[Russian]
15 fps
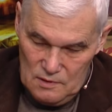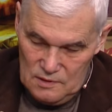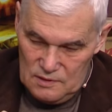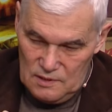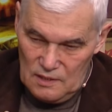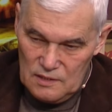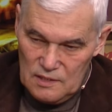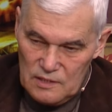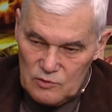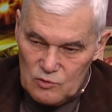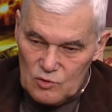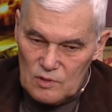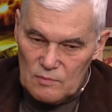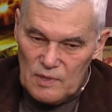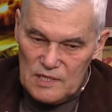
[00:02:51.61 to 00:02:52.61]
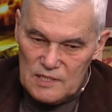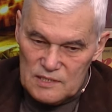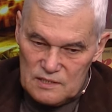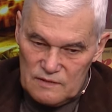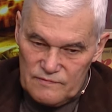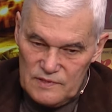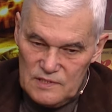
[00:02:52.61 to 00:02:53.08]
стратегию
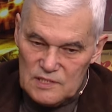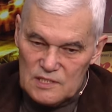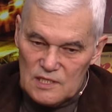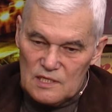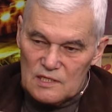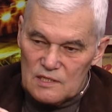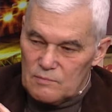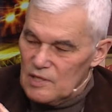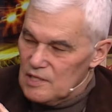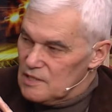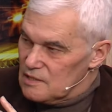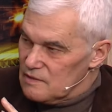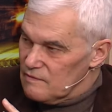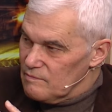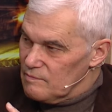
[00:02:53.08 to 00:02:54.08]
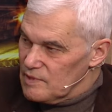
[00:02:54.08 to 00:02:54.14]
глобалистов и цель глобалистов